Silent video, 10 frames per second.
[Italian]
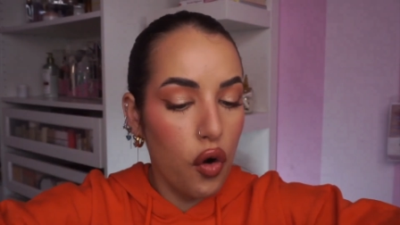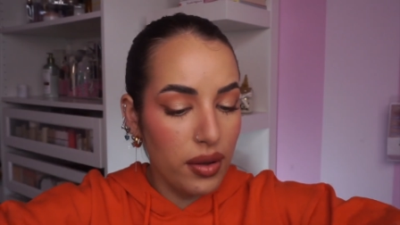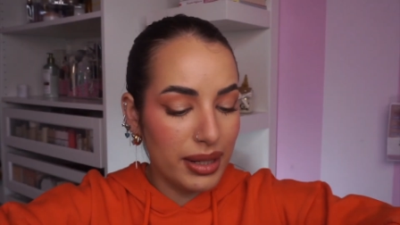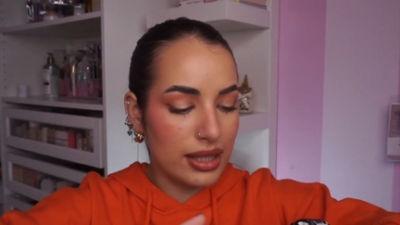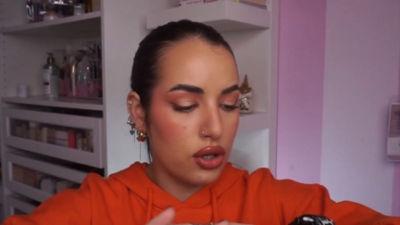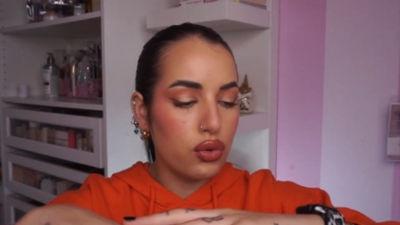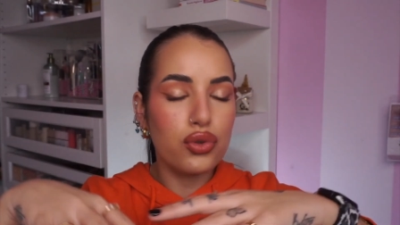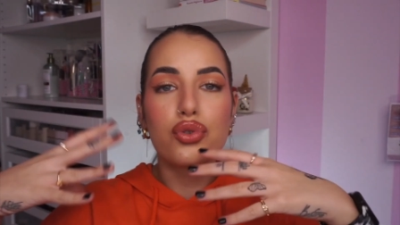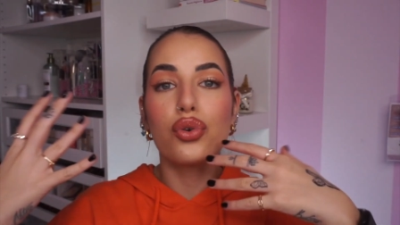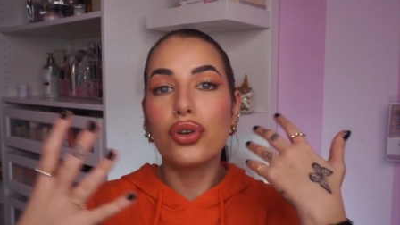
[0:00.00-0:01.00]
Ovviamente non
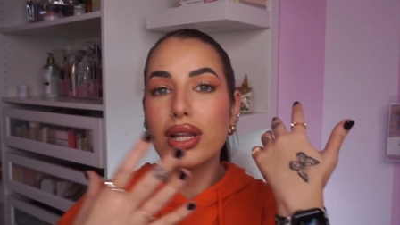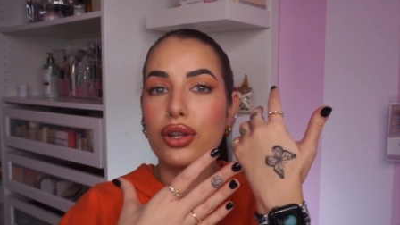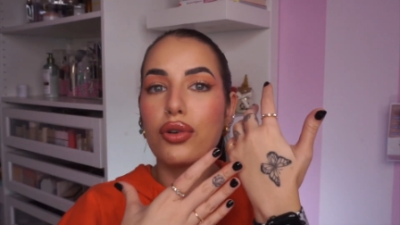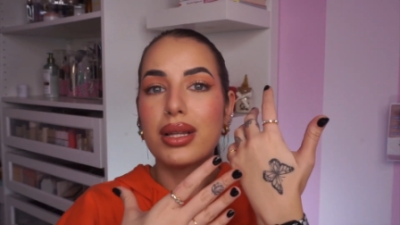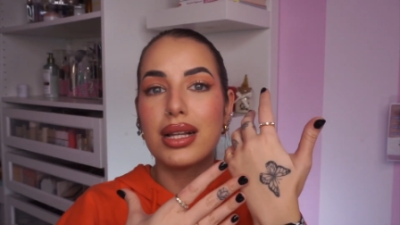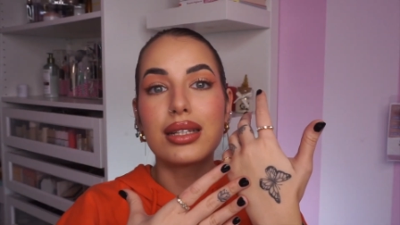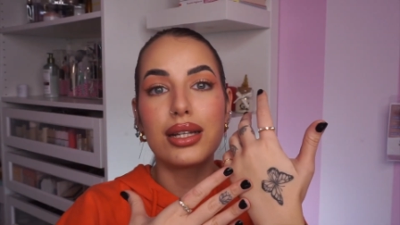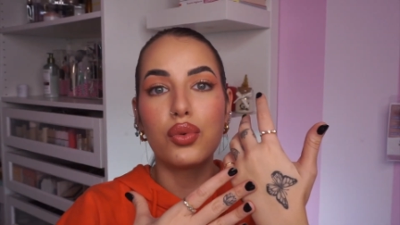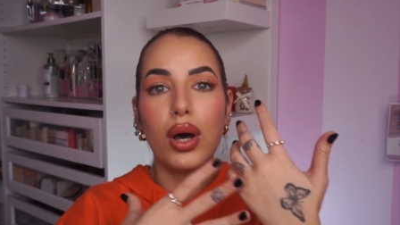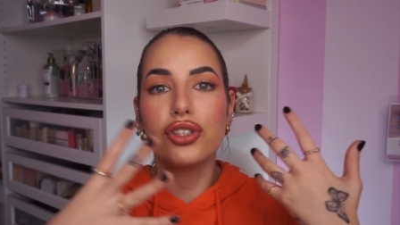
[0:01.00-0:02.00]
sono neri come gli altri
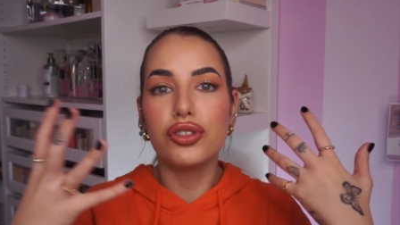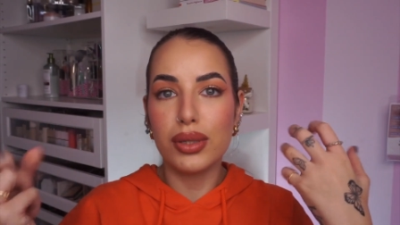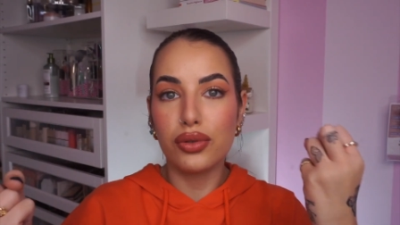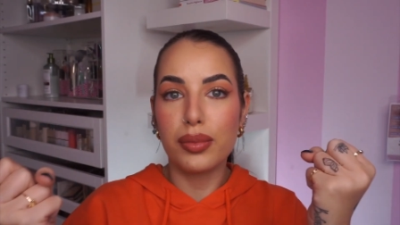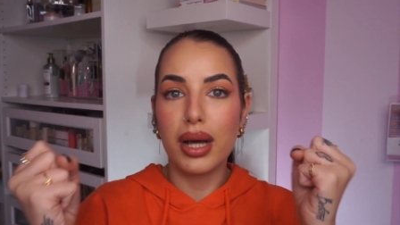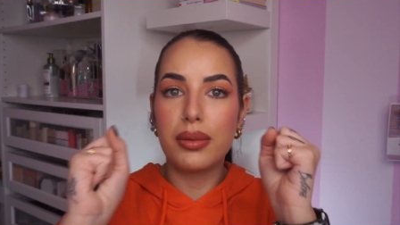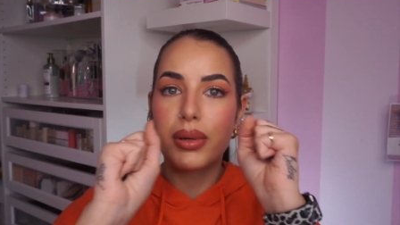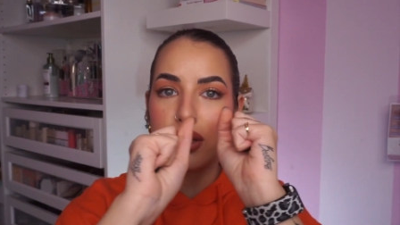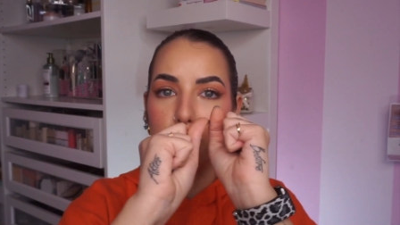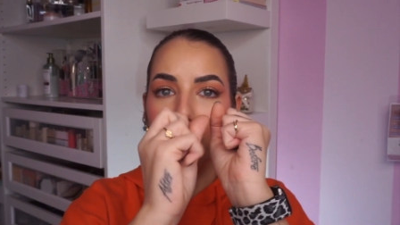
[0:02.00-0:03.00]
tatuaggi, ma è normale
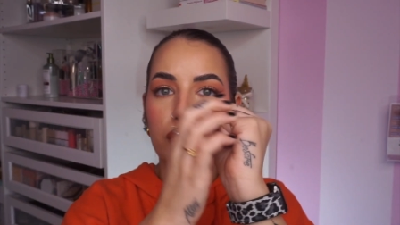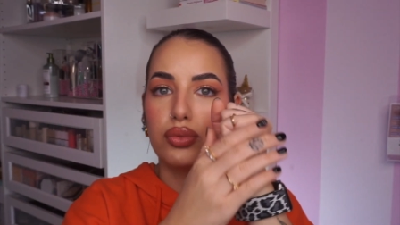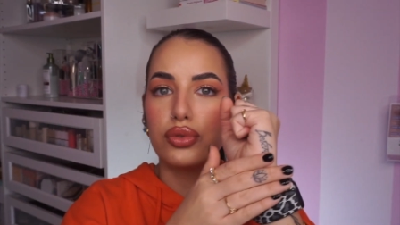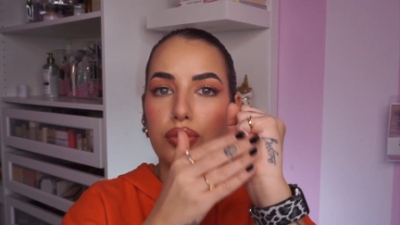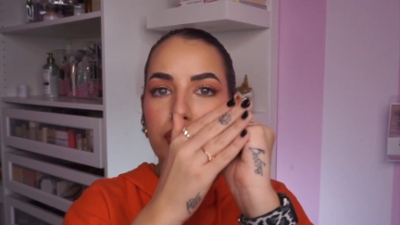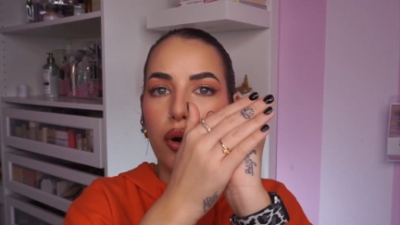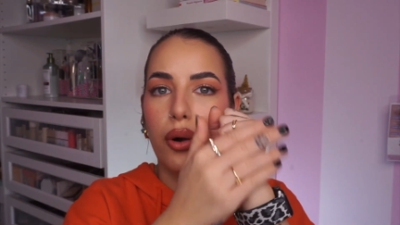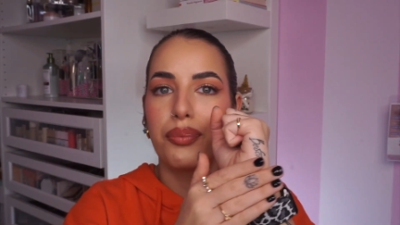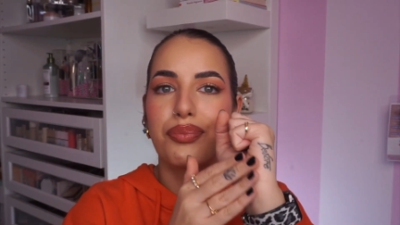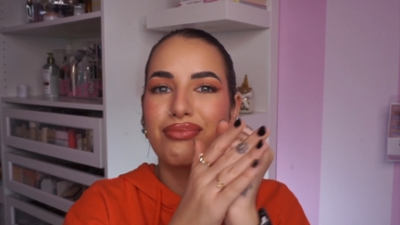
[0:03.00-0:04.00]
perché sono punti un po'
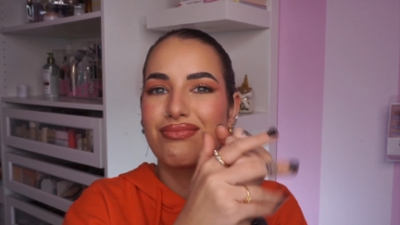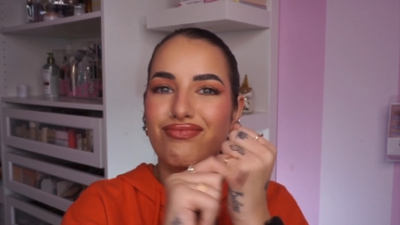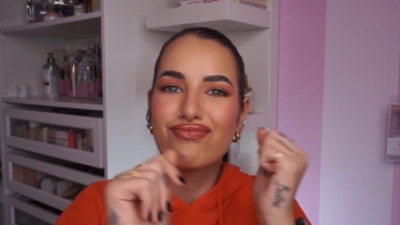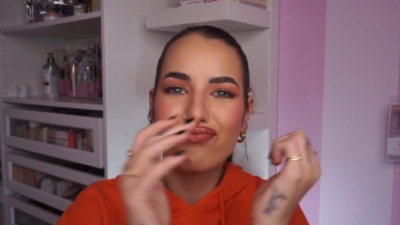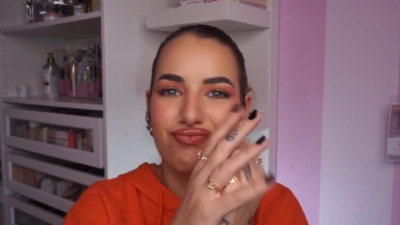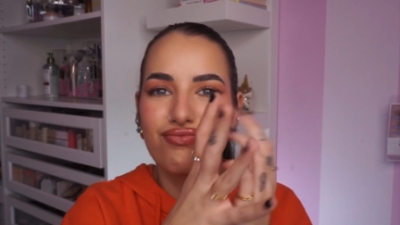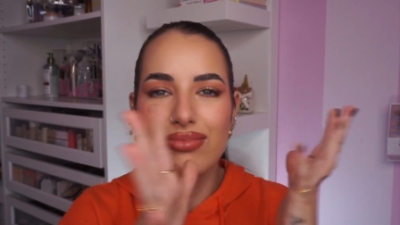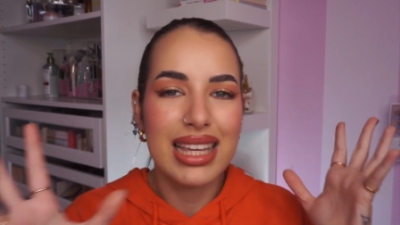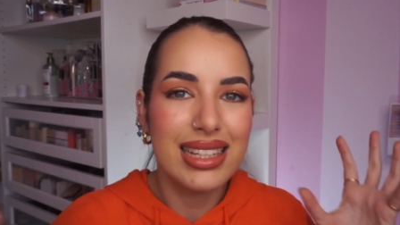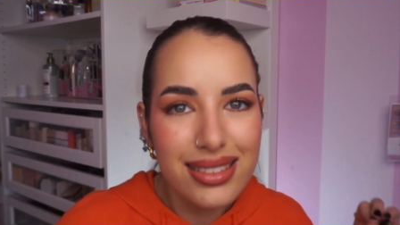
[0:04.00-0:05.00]

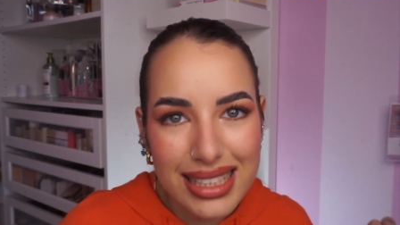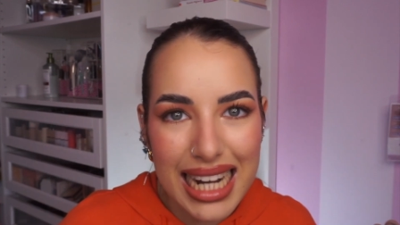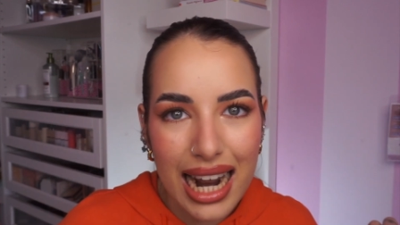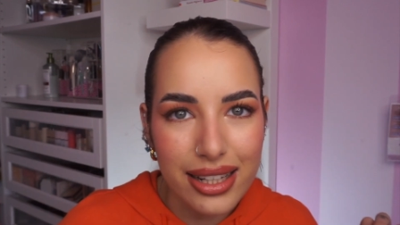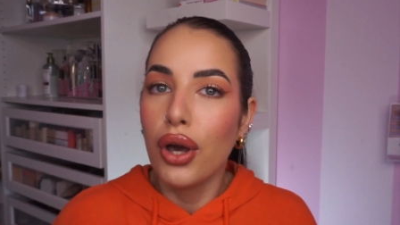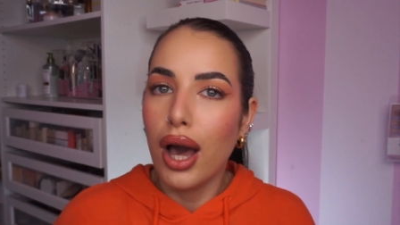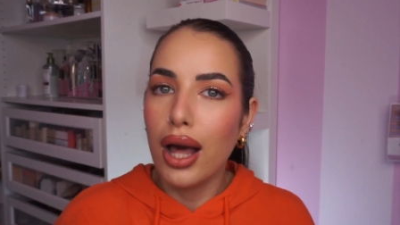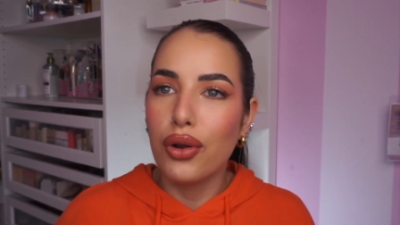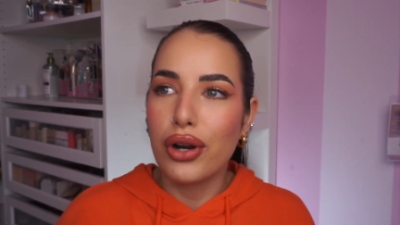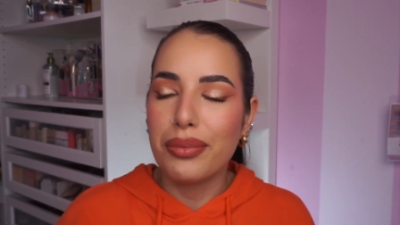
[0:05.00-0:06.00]
strani.
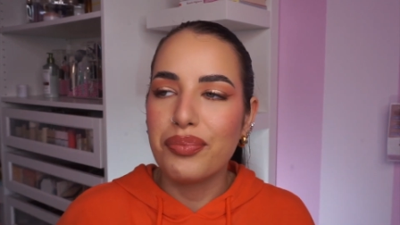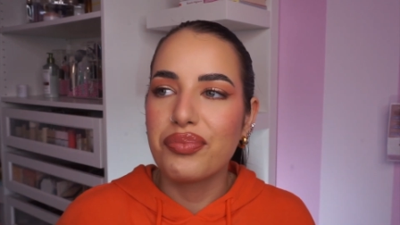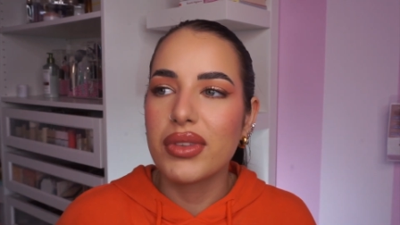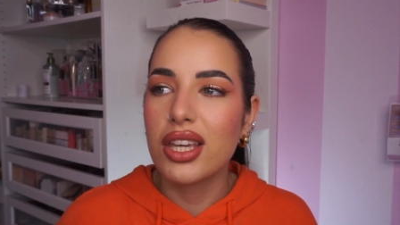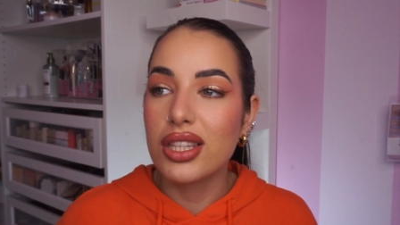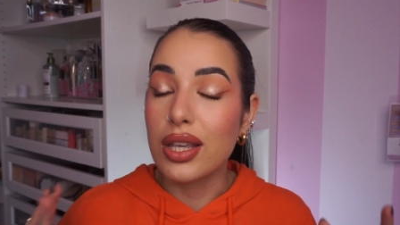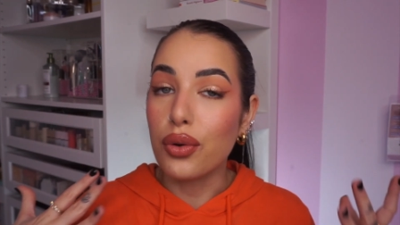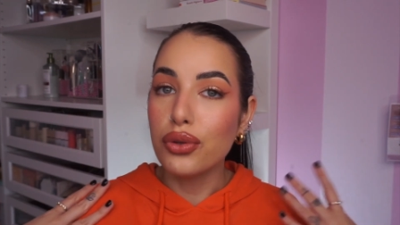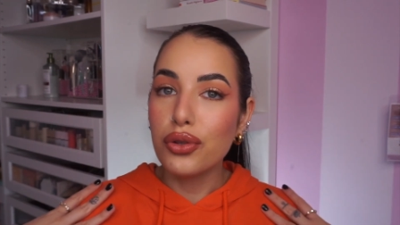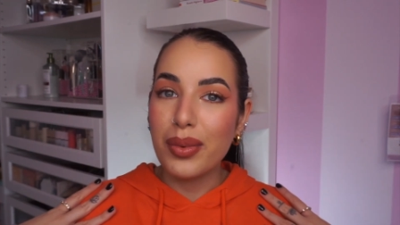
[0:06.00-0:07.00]
Allora,
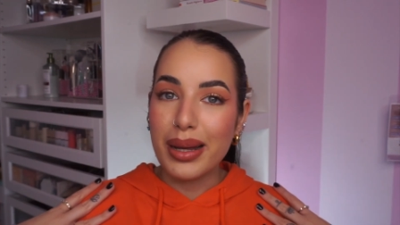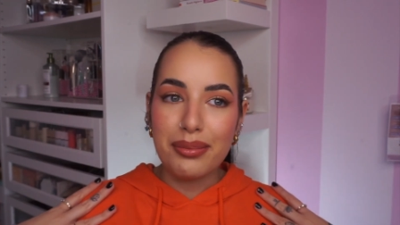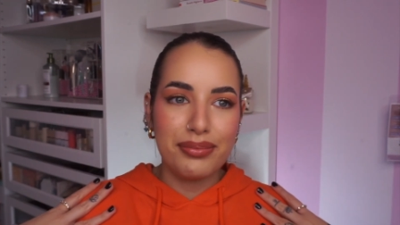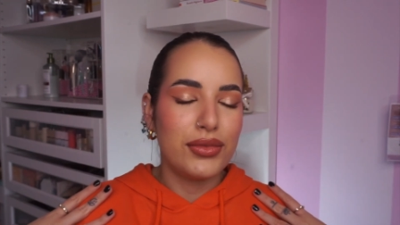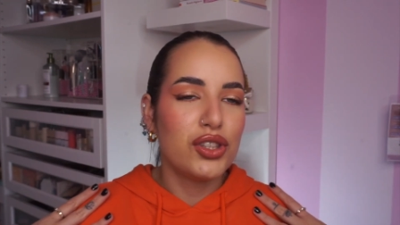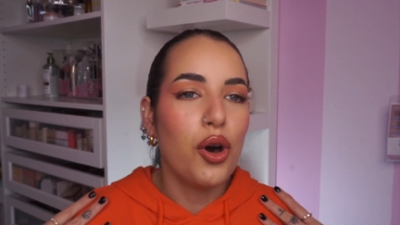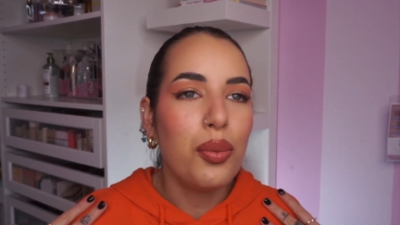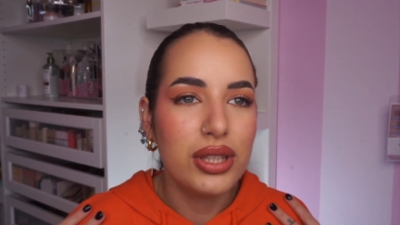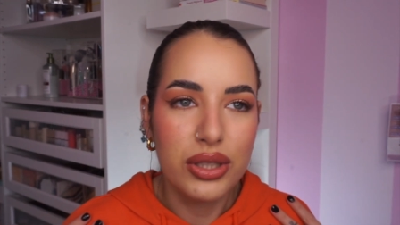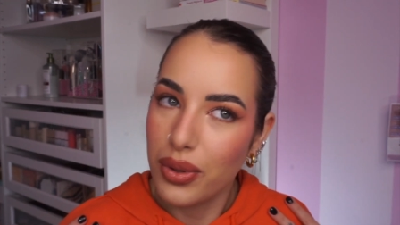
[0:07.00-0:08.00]
secondo me,
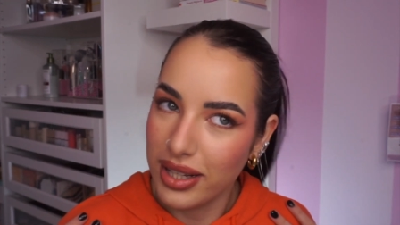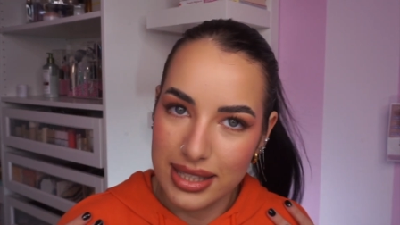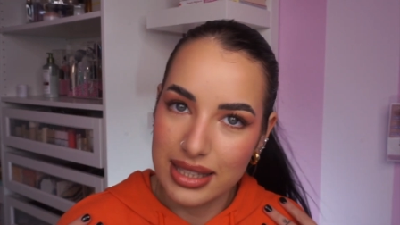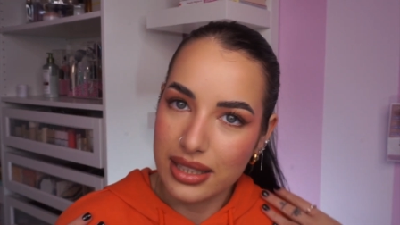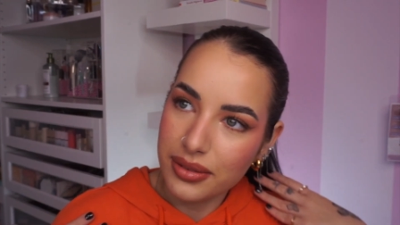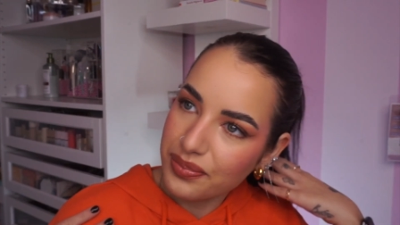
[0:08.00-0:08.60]
dopo di questi,